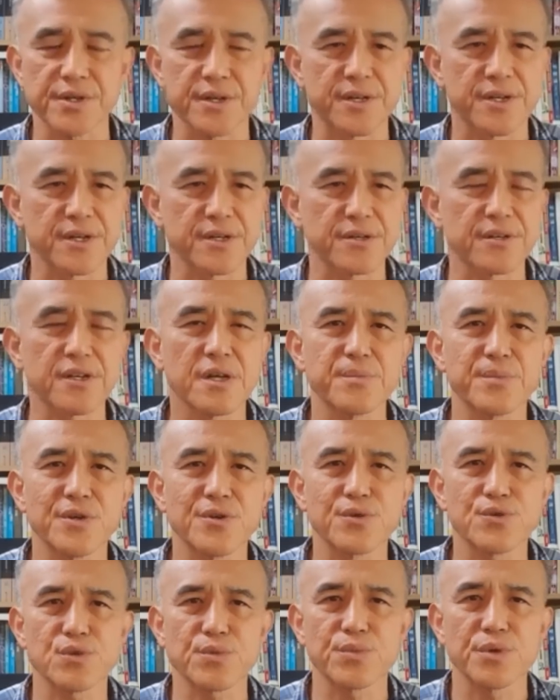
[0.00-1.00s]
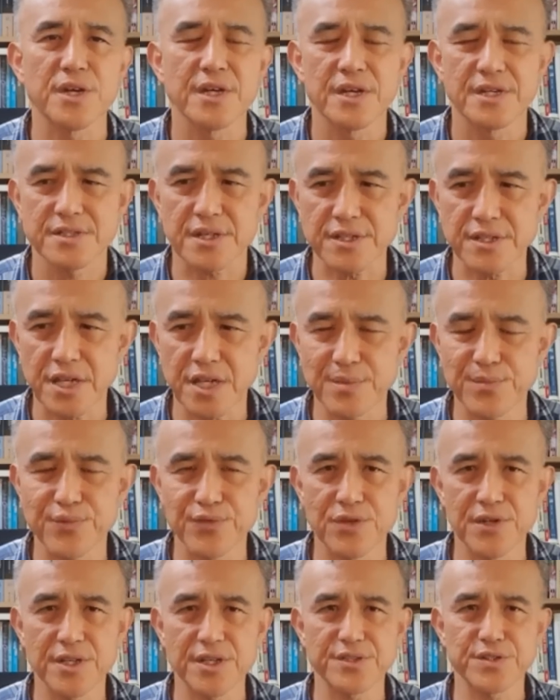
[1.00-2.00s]
아, 그러나 미국도 상당히
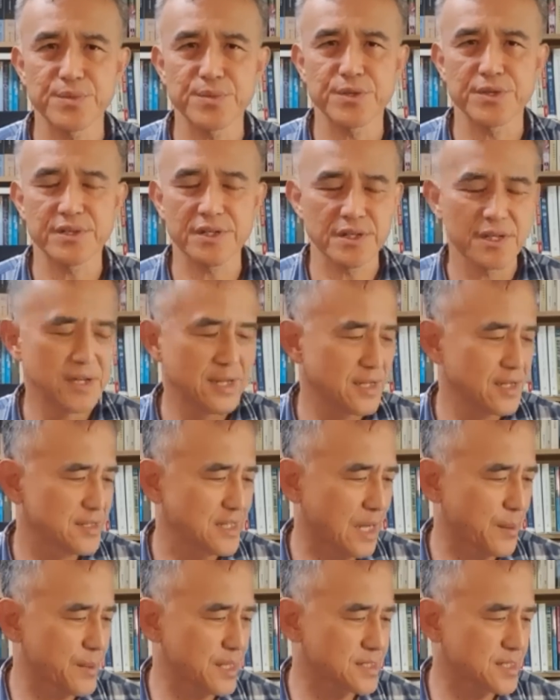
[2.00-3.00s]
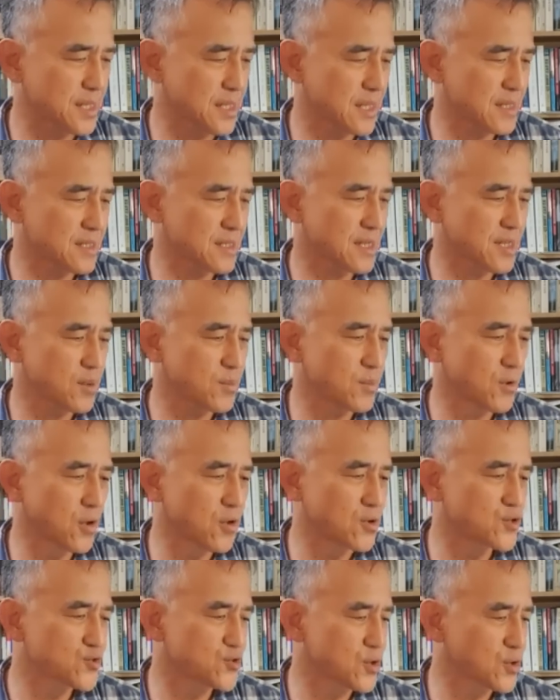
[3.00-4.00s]
불리해지면 나만 살겠다 하는
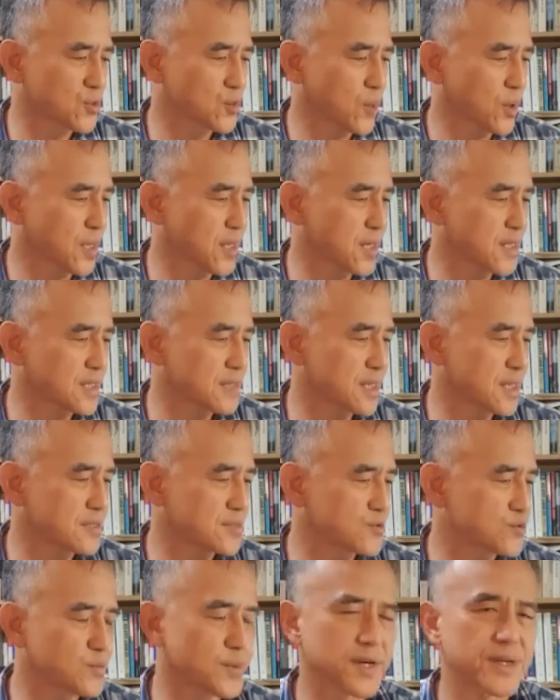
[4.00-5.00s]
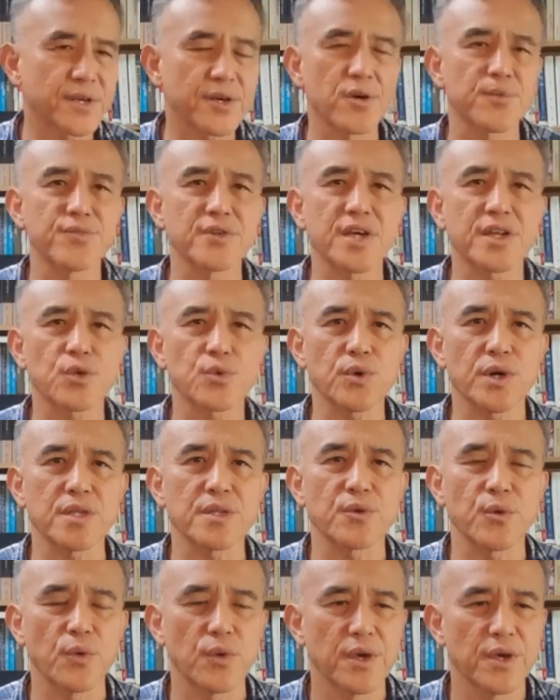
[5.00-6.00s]
멀로주의로 돌아가게 될 수밖에 없는 게
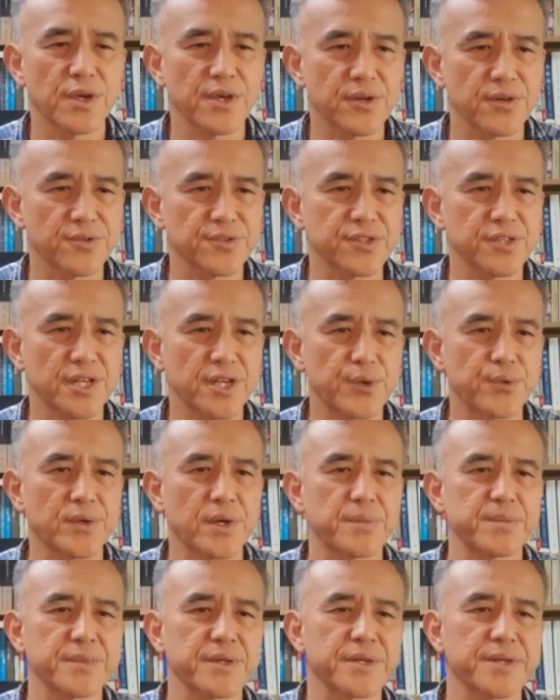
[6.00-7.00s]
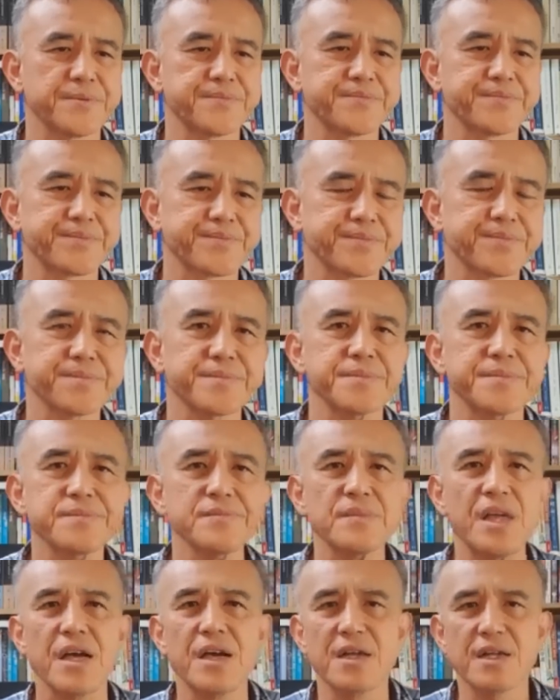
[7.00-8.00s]
또한 현실이기도 합니다.
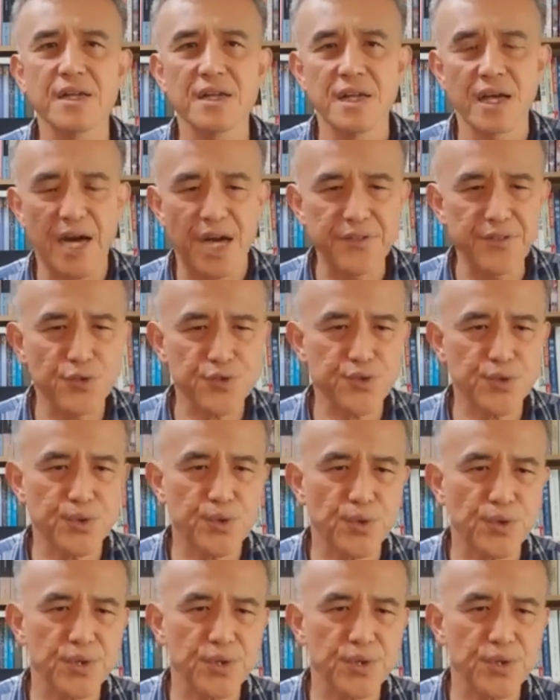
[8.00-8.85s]
한덕수